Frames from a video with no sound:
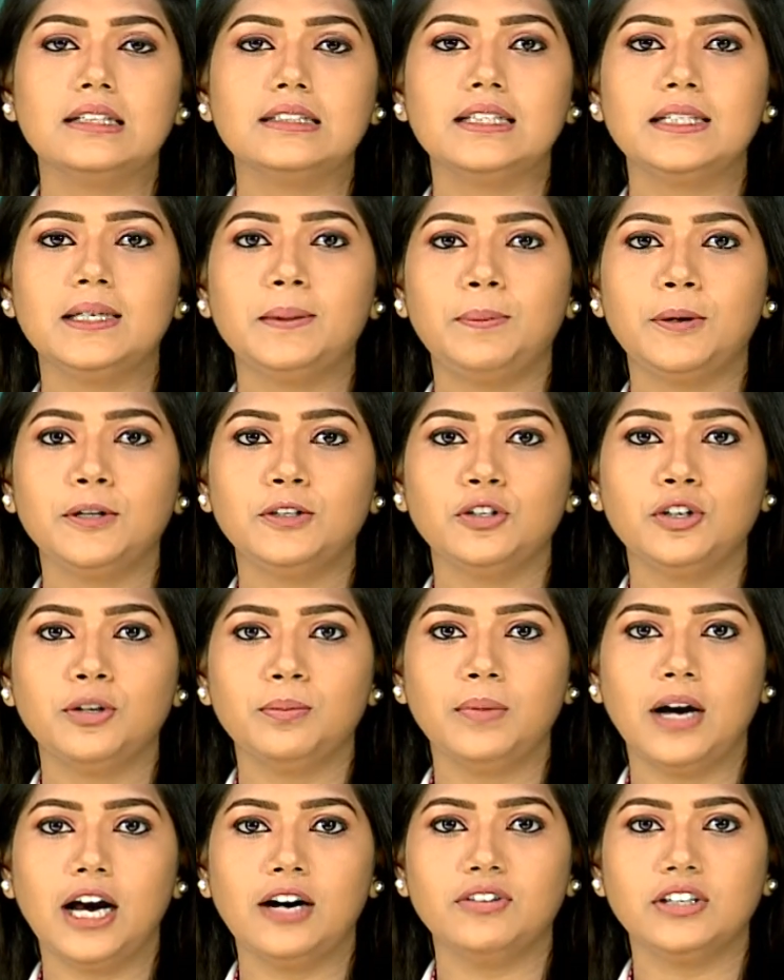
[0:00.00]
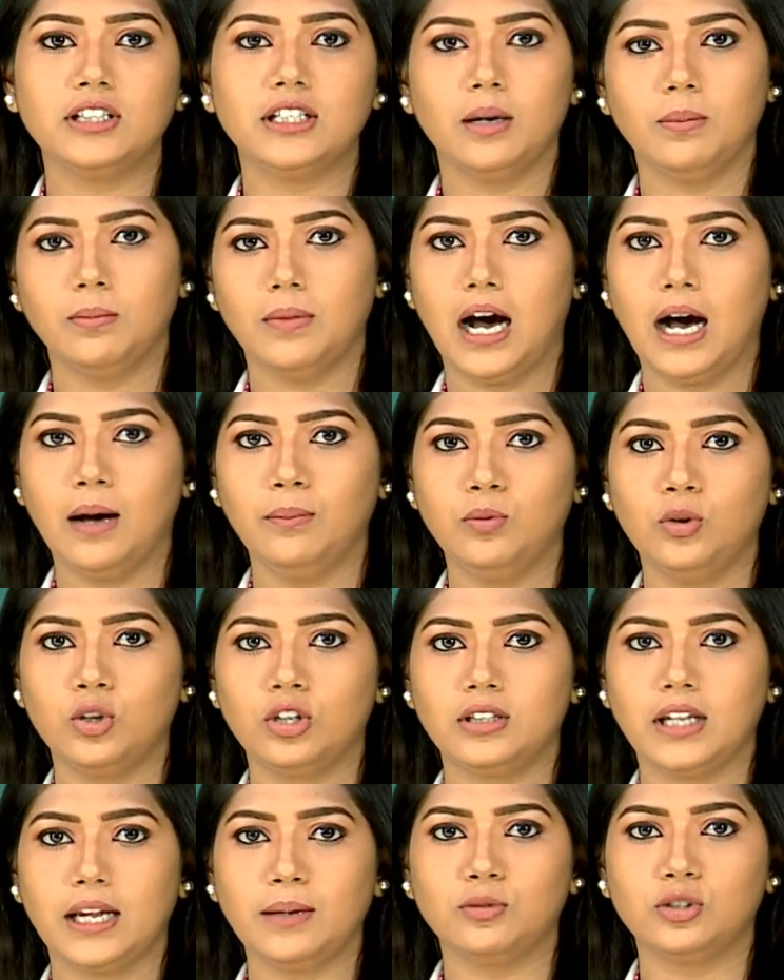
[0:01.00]
திருப்பத்தூர் மாவட்டம் ஆம்பூர்
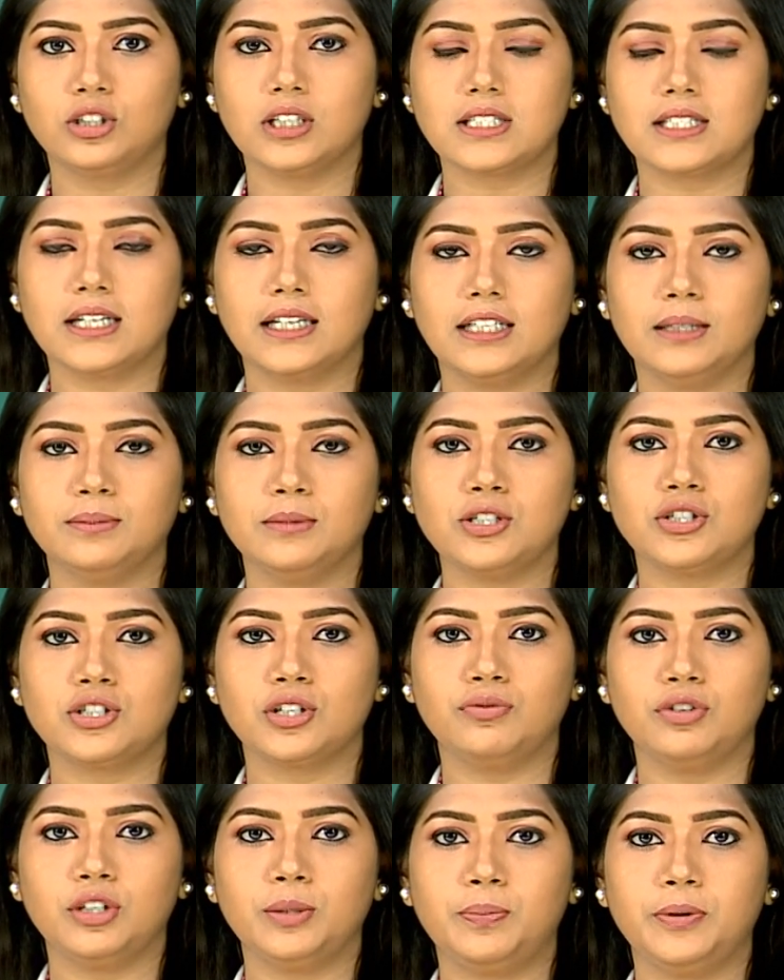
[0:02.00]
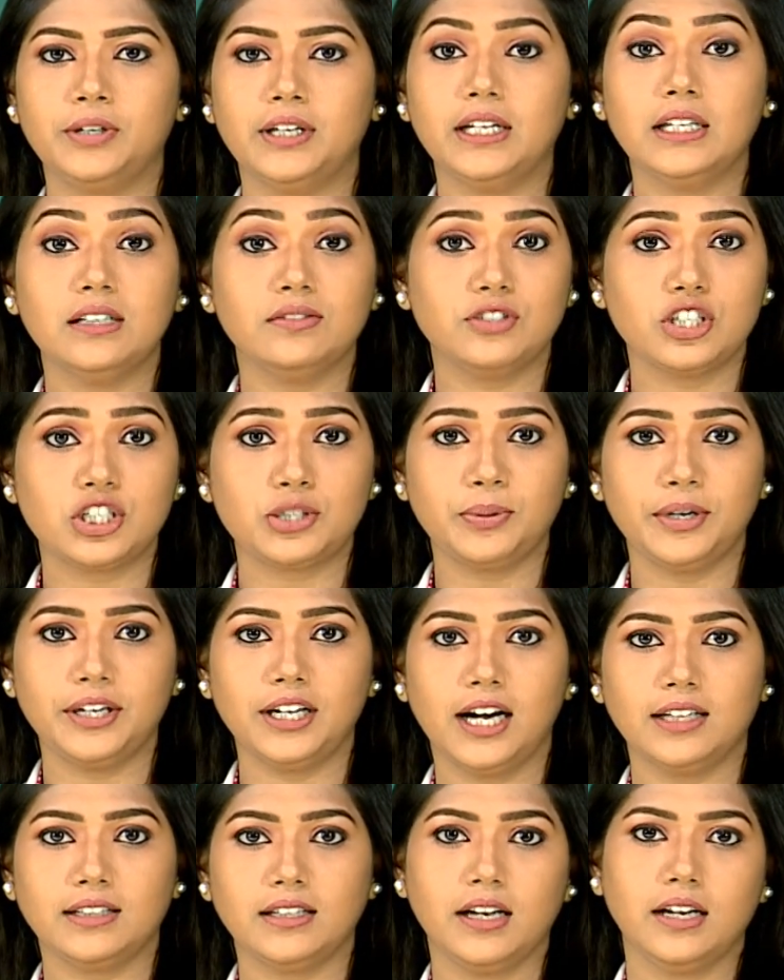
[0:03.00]
திமுக சட்டமன்ற உறுப்பினர்
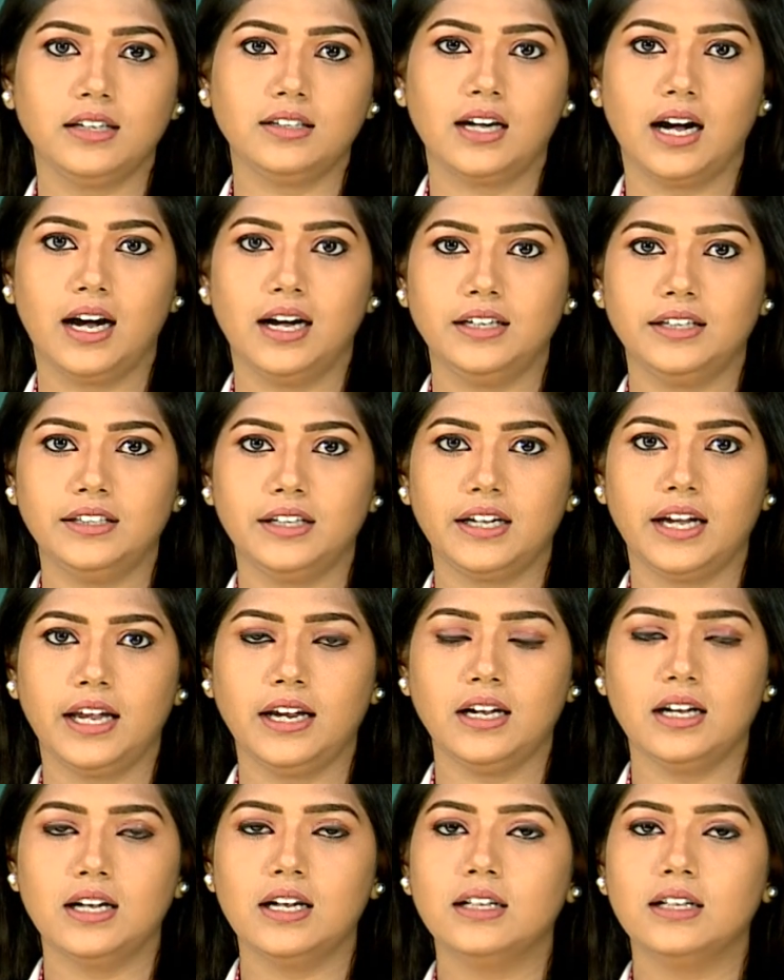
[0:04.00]
விஸ்வநாதனின் காலணியை